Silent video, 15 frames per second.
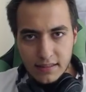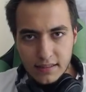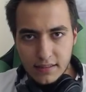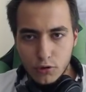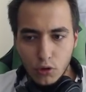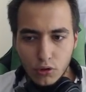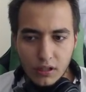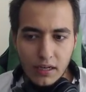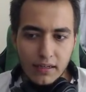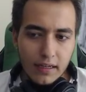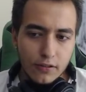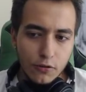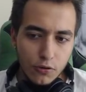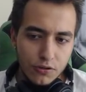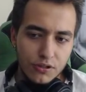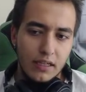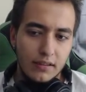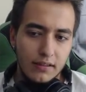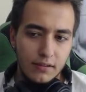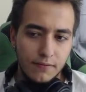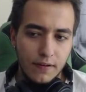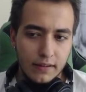Jinx çok daha rahat
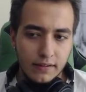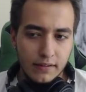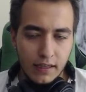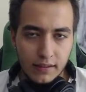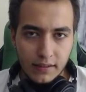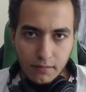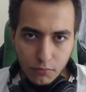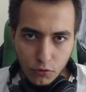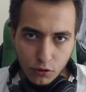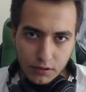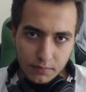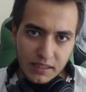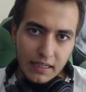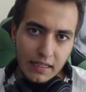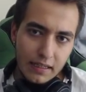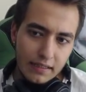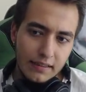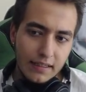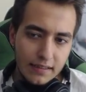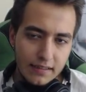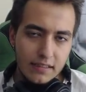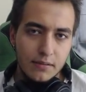oynayacaktır fightlarda. Bir de
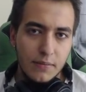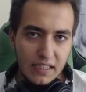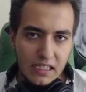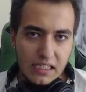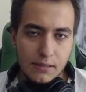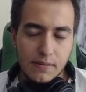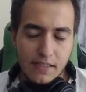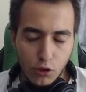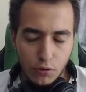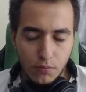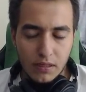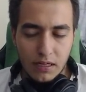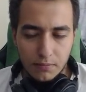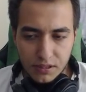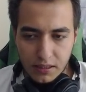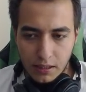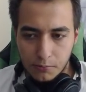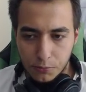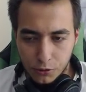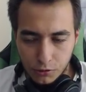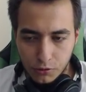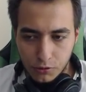hani kaçış mekanizması olmayan bir
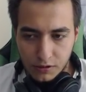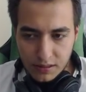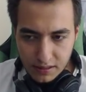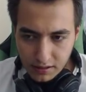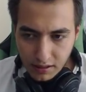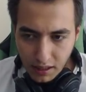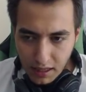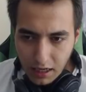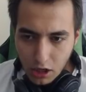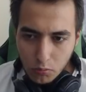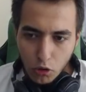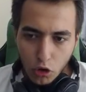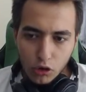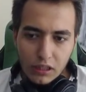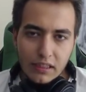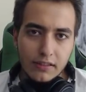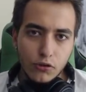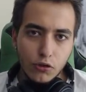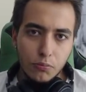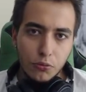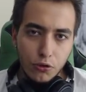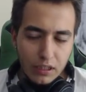şampiyon olduğu için.
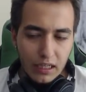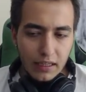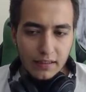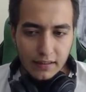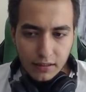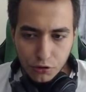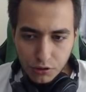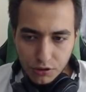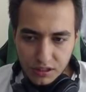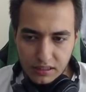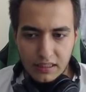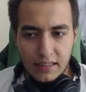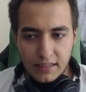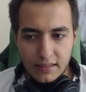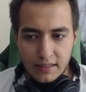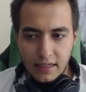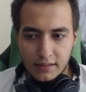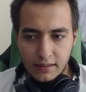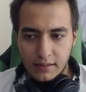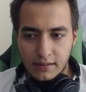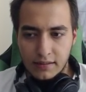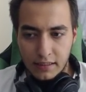Morgana'nın o büyük halkanı çok işine
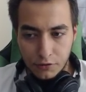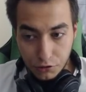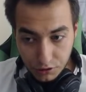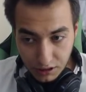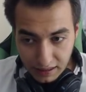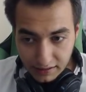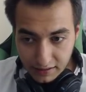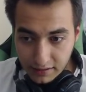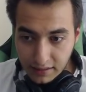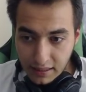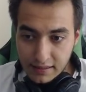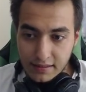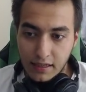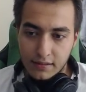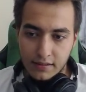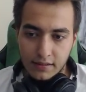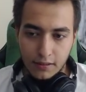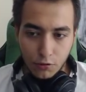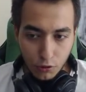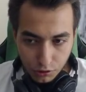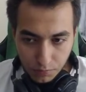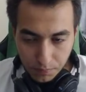yarayacaktır diye düşünerekten S artıya
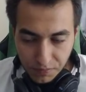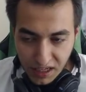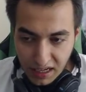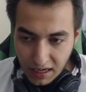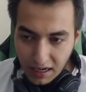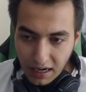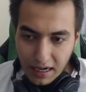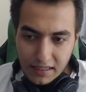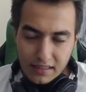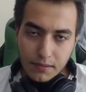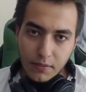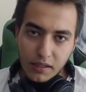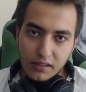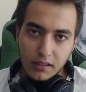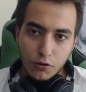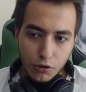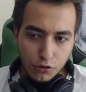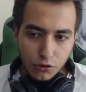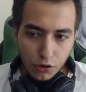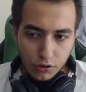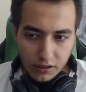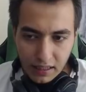koydum. Aynı zamanda
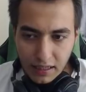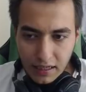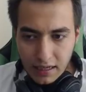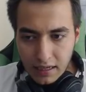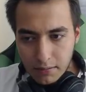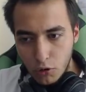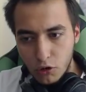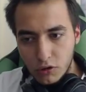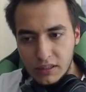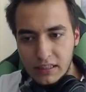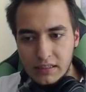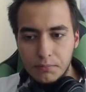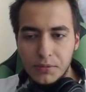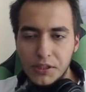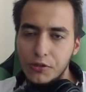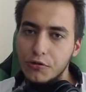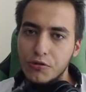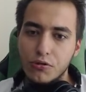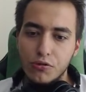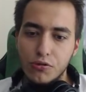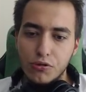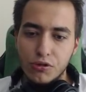koridorda da Morgana'nın bir
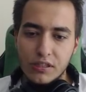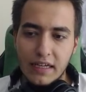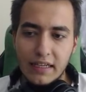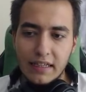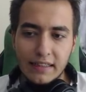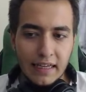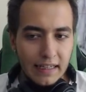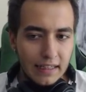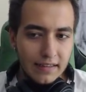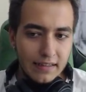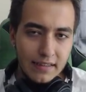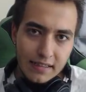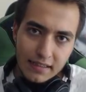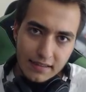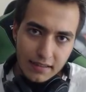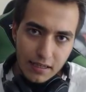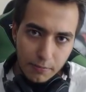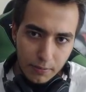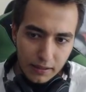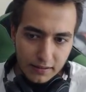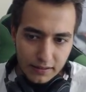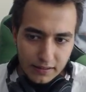Q'sunun üstüne gelen Jinx
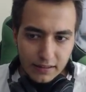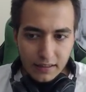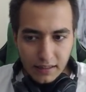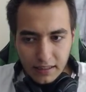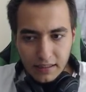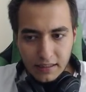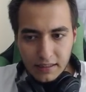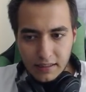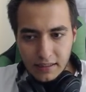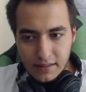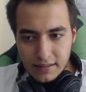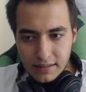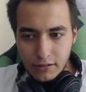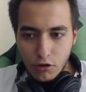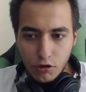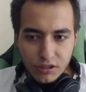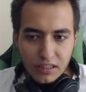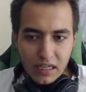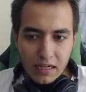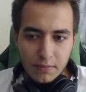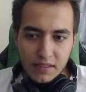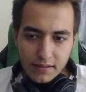kapanları e, skor
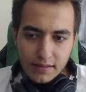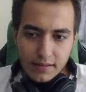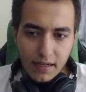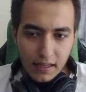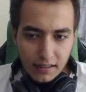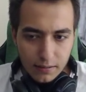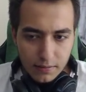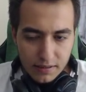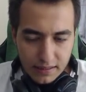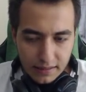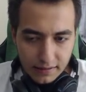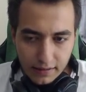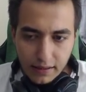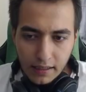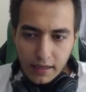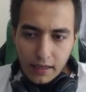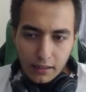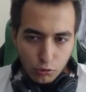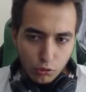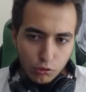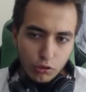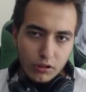çıkarmanızı sağlayabilecektir.
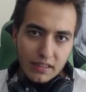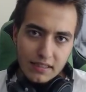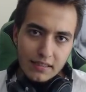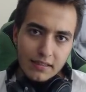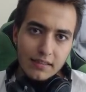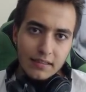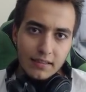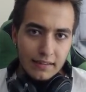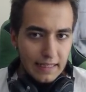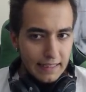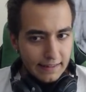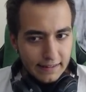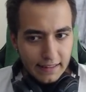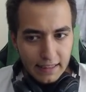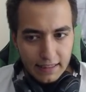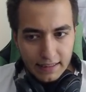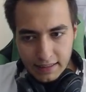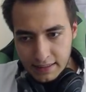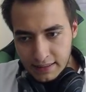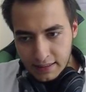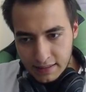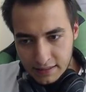Lulu ile Jinx late'de
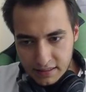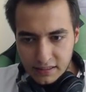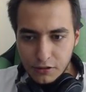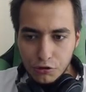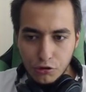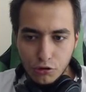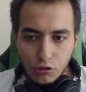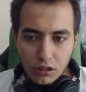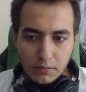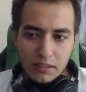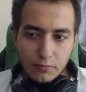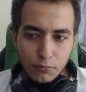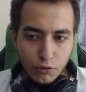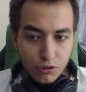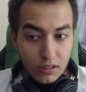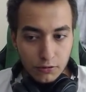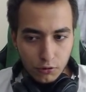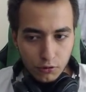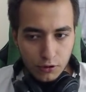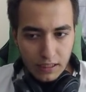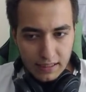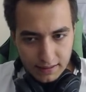e, aşırı güçlü olabilir. Bu yüzden
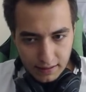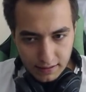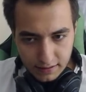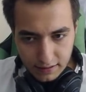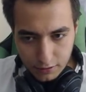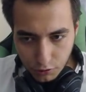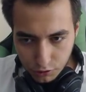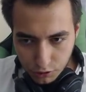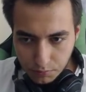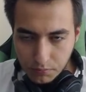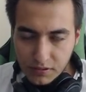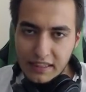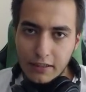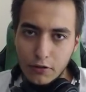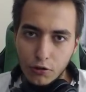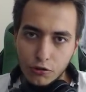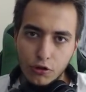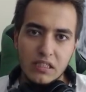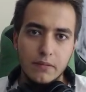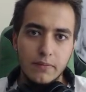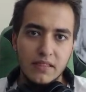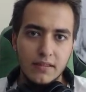Lulu'yu SRT'ye koydum. Yine koridor
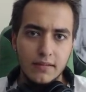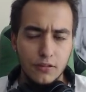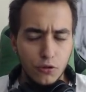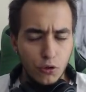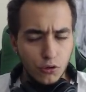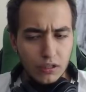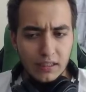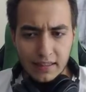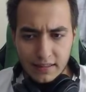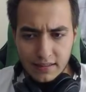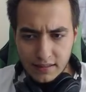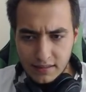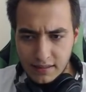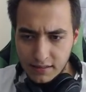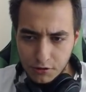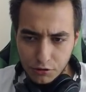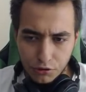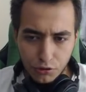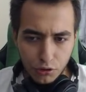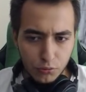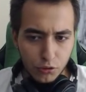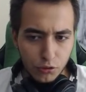aşamasında çok rahat geçireceğinizi
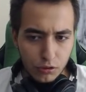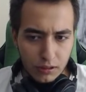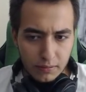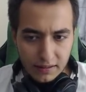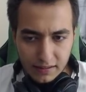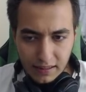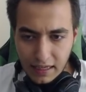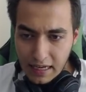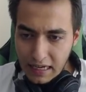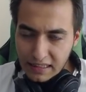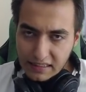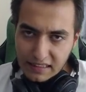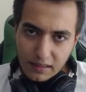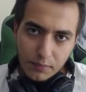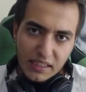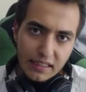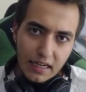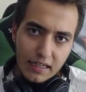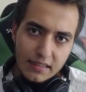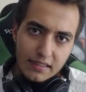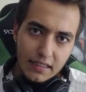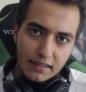düşünüyorum Lulu ile birlikte. Nami yine
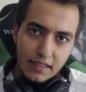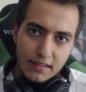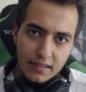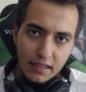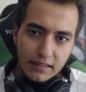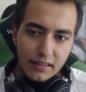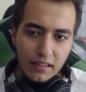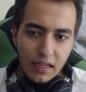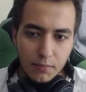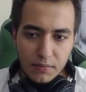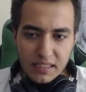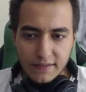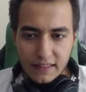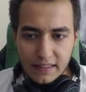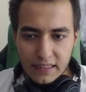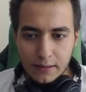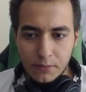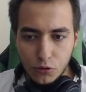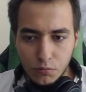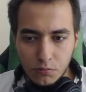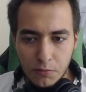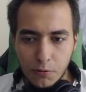aynı şekilde can yenilenmesi ve
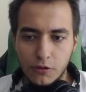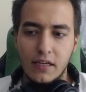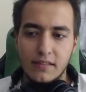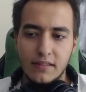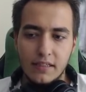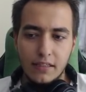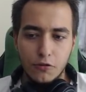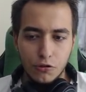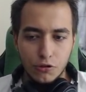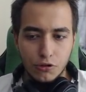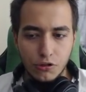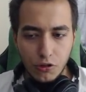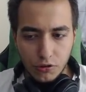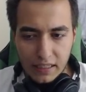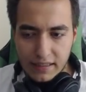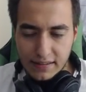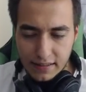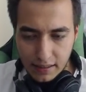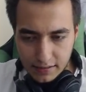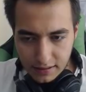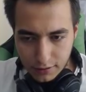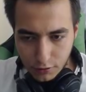rakibi dürtme potansiyeli konusunda onu da
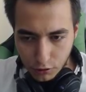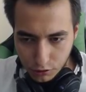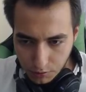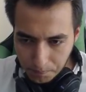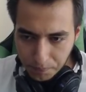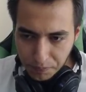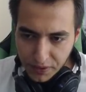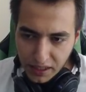SRT'ye koydum.